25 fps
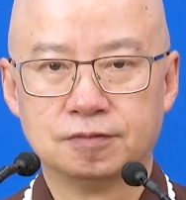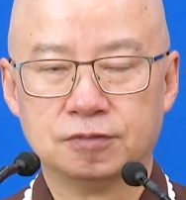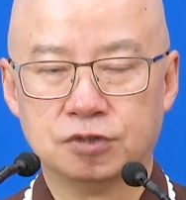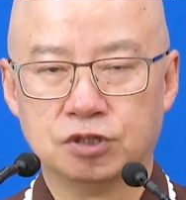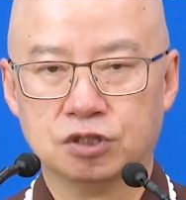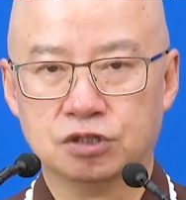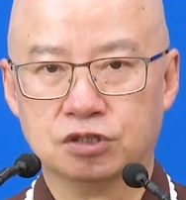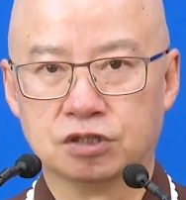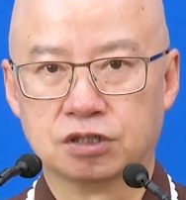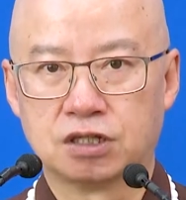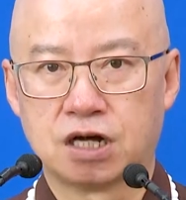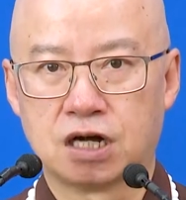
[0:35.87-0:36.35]

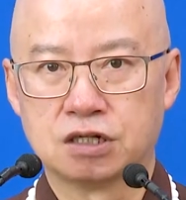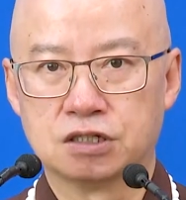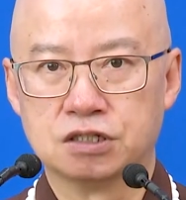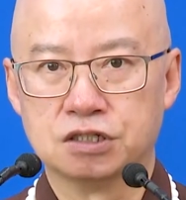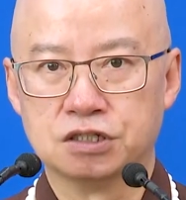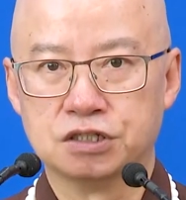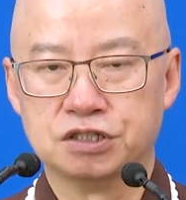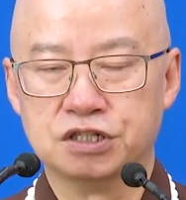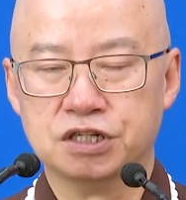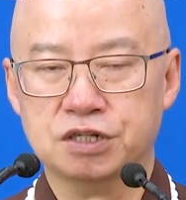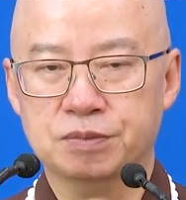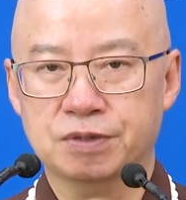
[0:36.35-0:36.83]
这是《大
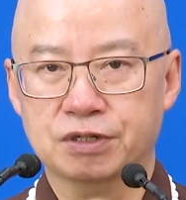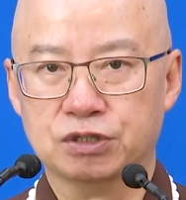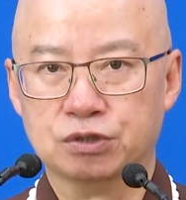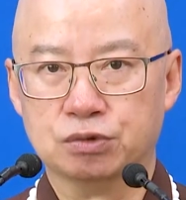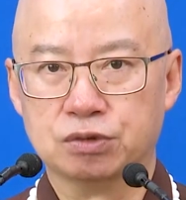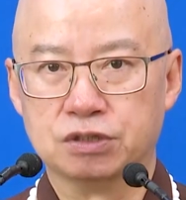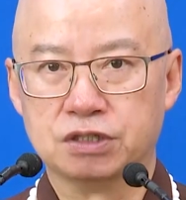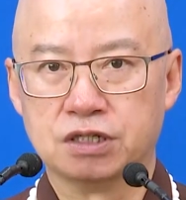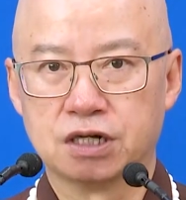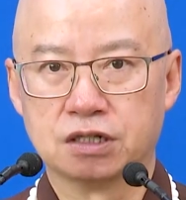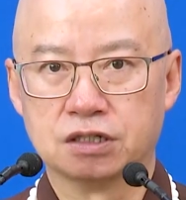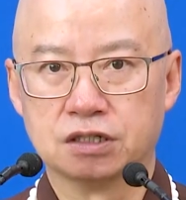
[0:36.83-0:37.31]
圣经》里面
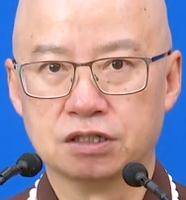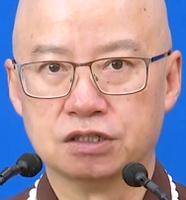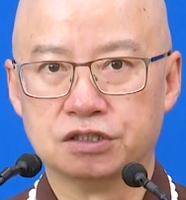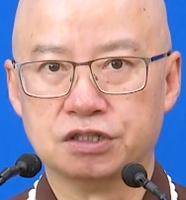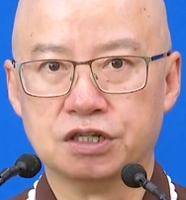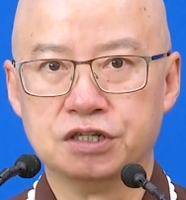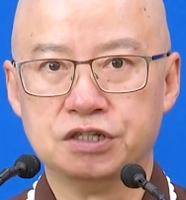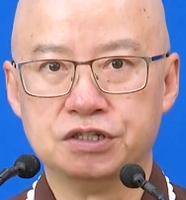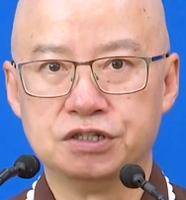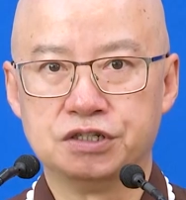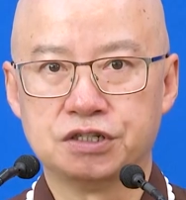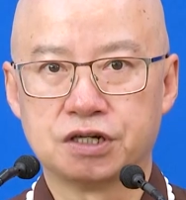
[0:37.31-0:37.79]
所讲的
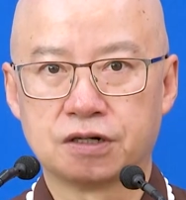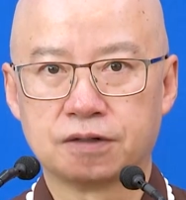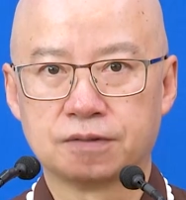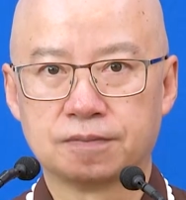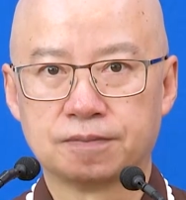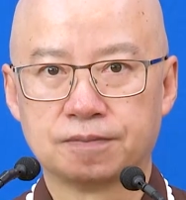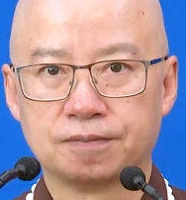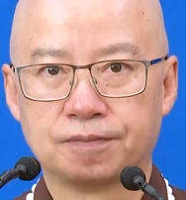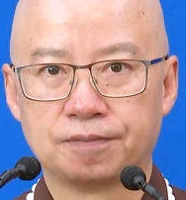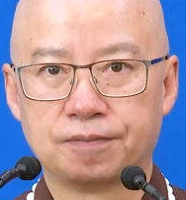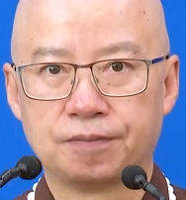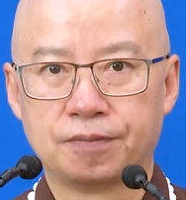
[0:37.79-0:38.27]
真相。
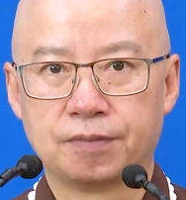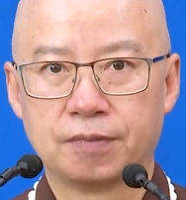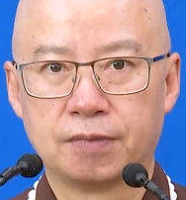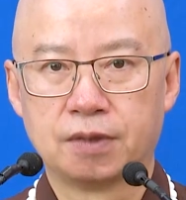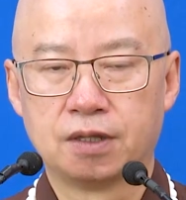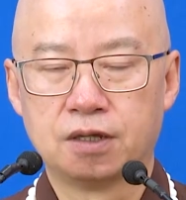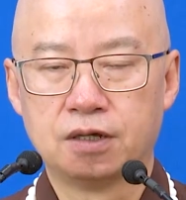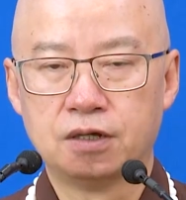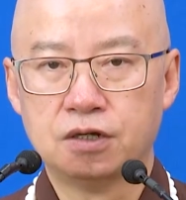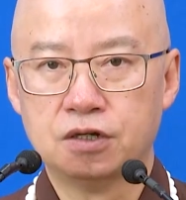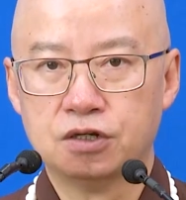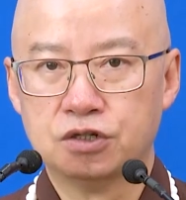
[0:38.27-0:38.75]

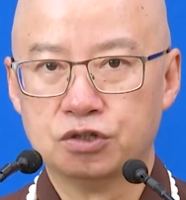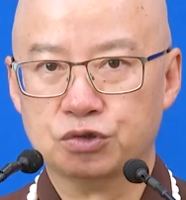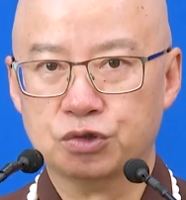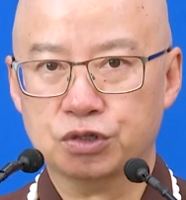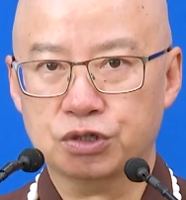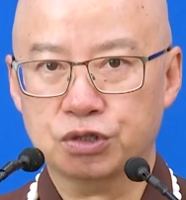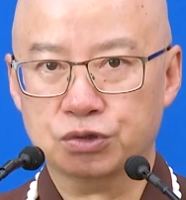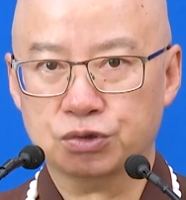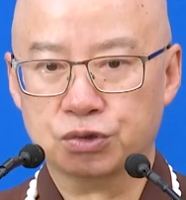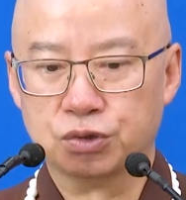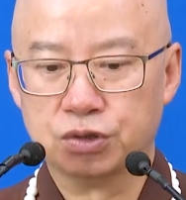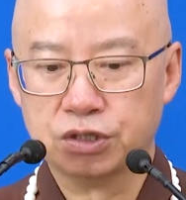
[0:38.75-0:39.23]
所
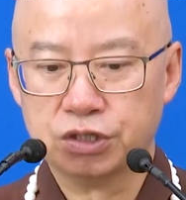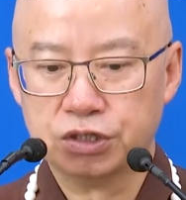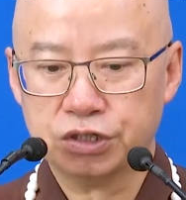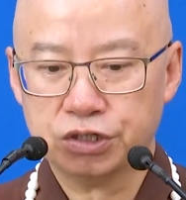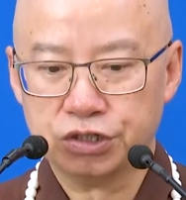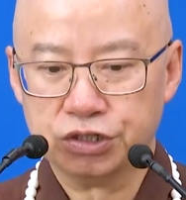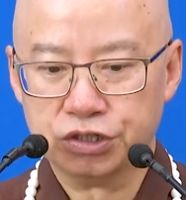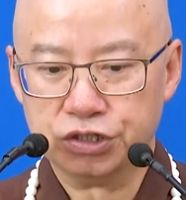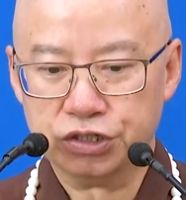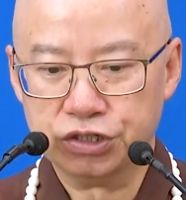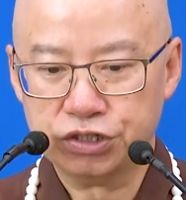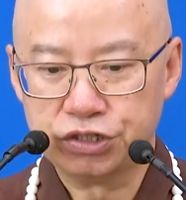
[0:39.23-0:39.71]
以说，
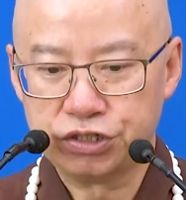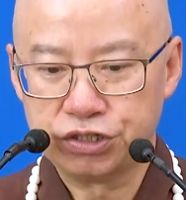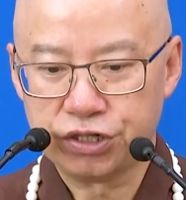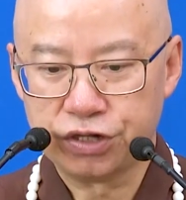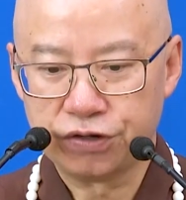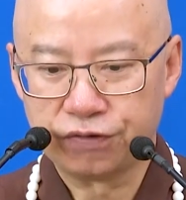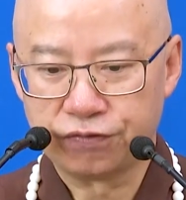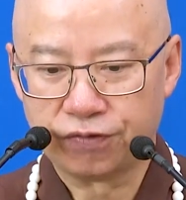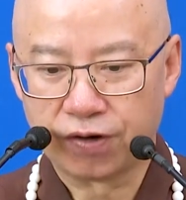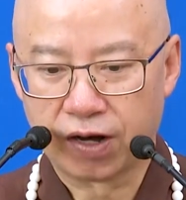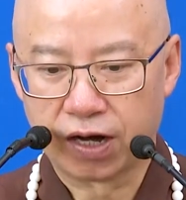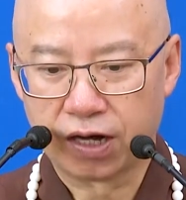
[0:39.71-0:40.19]
一
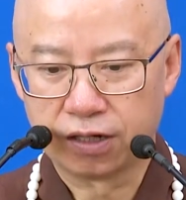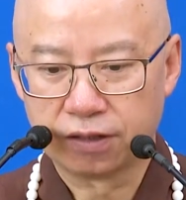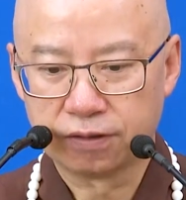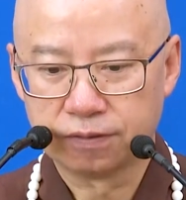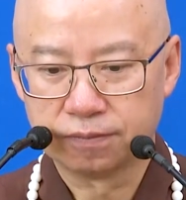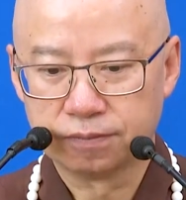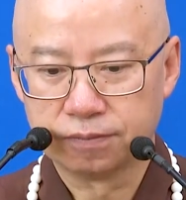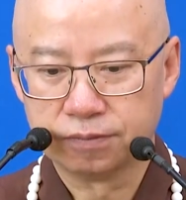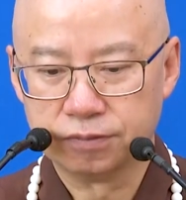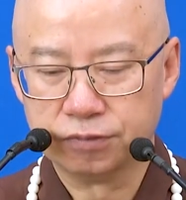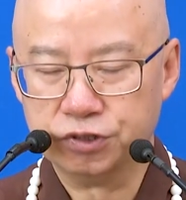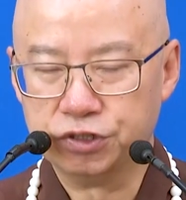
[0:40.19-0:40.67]
切法、
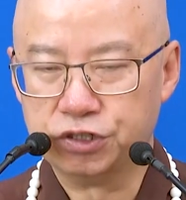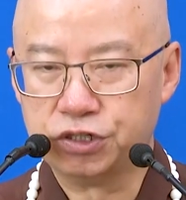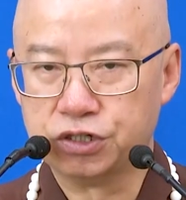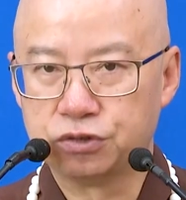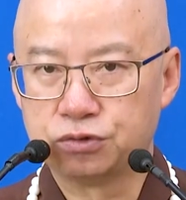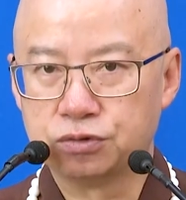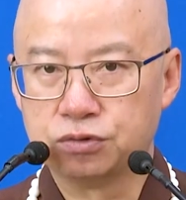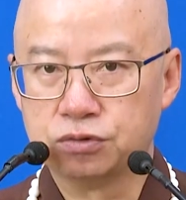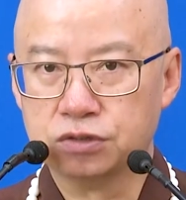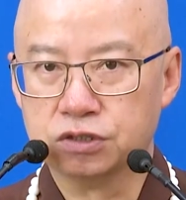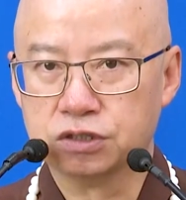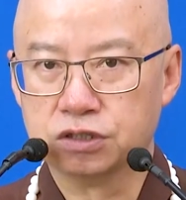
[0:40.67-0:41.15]
一切
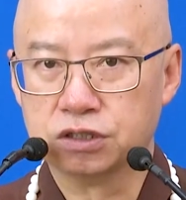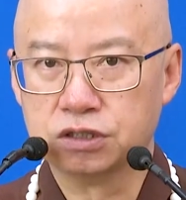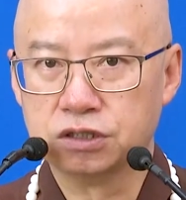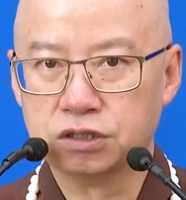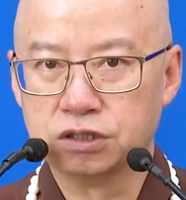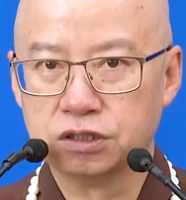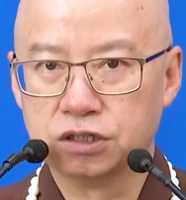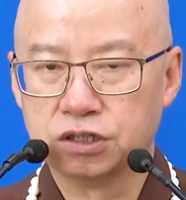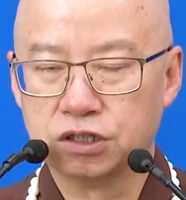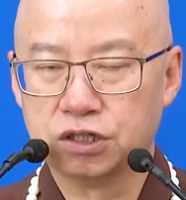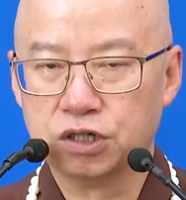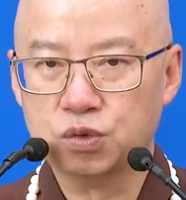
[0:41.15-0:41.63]
众生
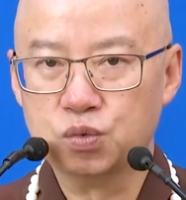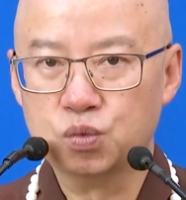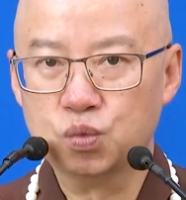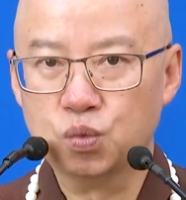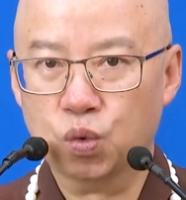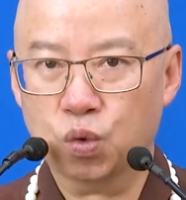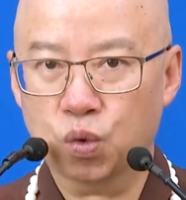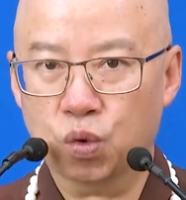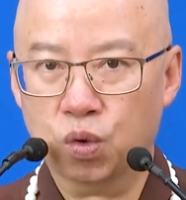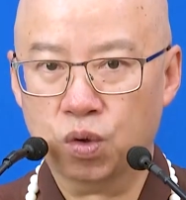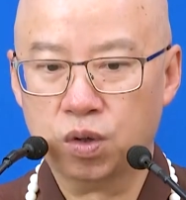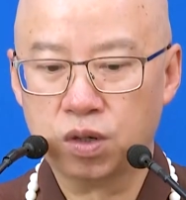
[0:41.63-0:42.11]
跟
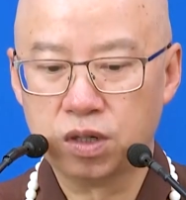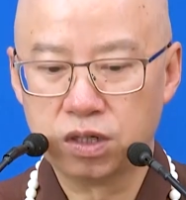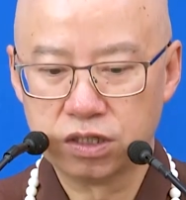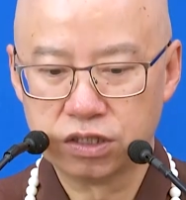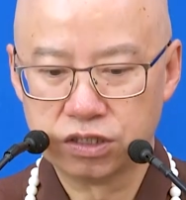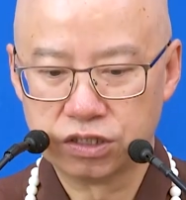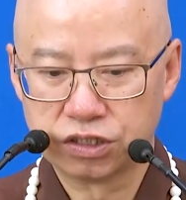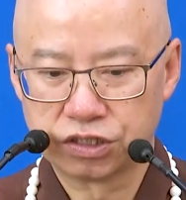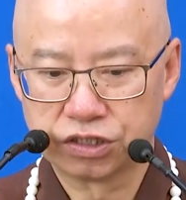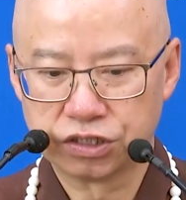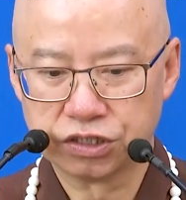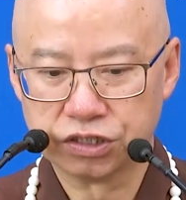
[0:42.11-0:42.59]
我
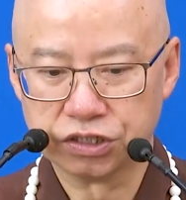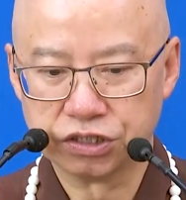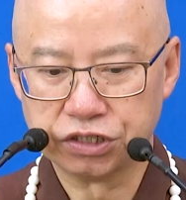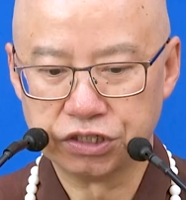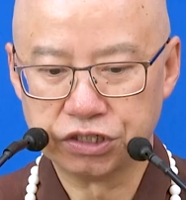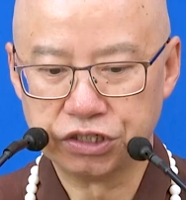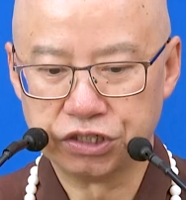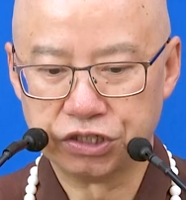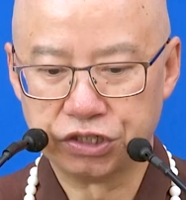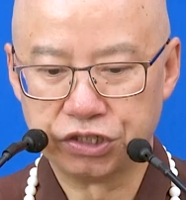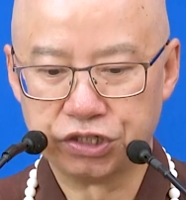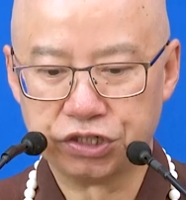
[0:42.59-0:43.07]
是
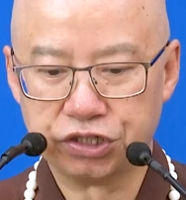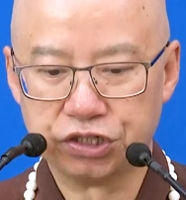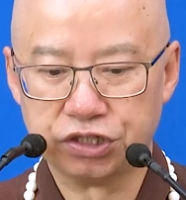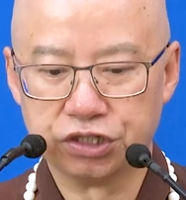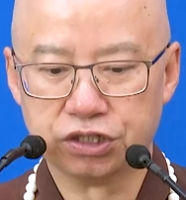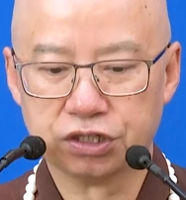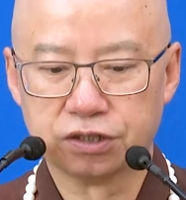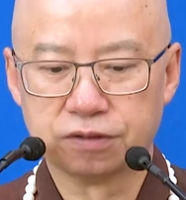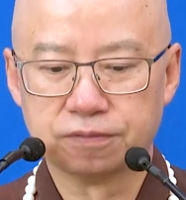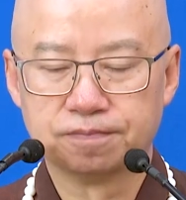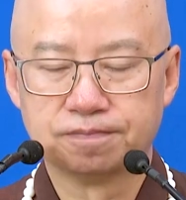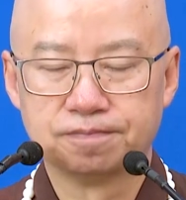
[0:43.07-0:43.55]
一体的。